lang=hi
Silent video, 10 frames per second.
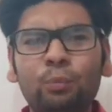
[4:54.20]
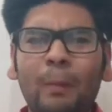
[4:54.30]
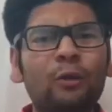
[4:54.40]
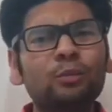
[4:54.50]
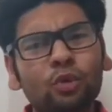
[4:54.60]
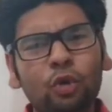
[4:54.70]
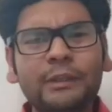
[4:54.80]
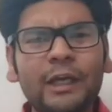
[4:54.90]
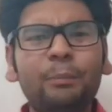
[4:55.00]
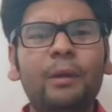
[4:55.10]
मालूम तो उनको भी
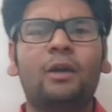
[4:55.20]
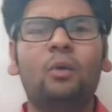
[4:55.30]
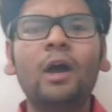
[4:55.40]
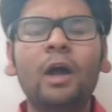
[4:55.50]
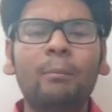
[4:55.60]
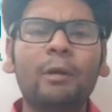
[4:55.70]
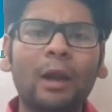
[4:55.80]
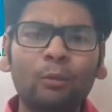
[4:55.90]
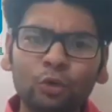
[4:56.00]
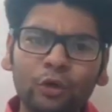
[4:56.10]
था कि पढ़ रहा हूँ बट
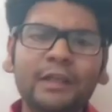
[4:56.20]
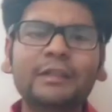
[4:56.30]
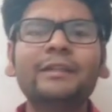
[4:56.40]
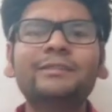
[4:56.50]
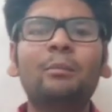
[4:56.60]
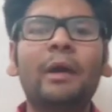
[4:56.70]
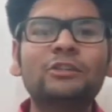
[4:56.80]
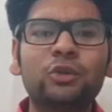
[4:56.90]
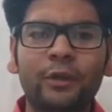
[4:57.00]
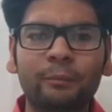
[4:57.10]
मालूम उनको ये था कि इसका माइंड
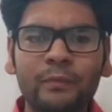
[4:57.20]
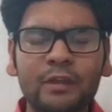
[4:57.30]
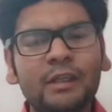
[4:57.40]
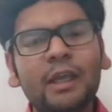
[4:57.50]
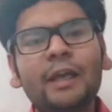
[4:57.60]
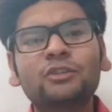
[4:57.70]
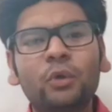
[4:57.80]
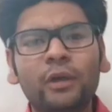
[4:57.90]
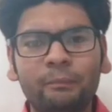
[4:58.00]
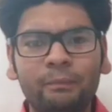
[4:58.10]
स्लो है ठीक है यार
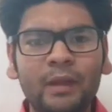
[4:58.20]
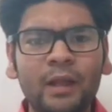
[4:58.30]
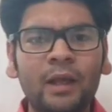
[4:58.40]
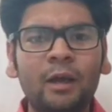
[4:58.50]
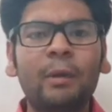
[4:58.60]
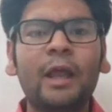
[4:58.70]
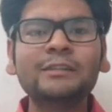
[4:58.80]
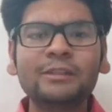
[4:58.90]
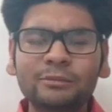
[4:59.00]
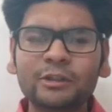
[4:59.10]
स्लो है बट आज
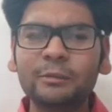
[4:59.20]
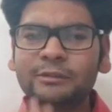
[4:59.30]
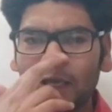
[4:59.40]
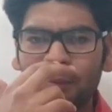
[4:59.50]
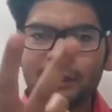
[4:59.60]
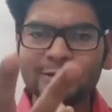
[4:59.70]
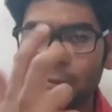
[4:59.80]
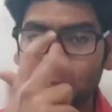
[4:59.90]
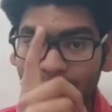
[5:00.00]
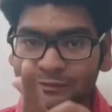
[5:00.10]
कम से कम इस कैमरे के
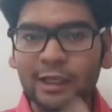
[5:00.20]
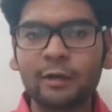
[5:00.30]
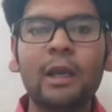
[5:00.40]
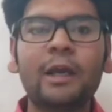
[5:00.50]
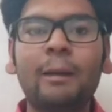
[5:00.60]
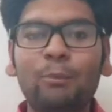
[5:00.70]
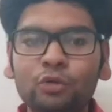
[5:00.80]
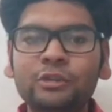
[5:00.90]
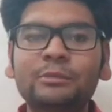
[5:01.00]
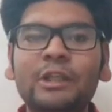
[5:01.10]
सामने आँख से आँख मिला के आप लोगों
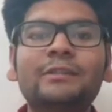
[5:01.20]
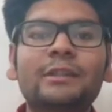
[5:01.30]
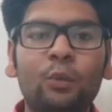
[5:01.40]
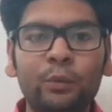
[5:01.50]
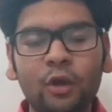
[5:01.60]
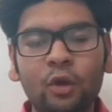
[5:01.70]
को समझा सकता हूँ इतना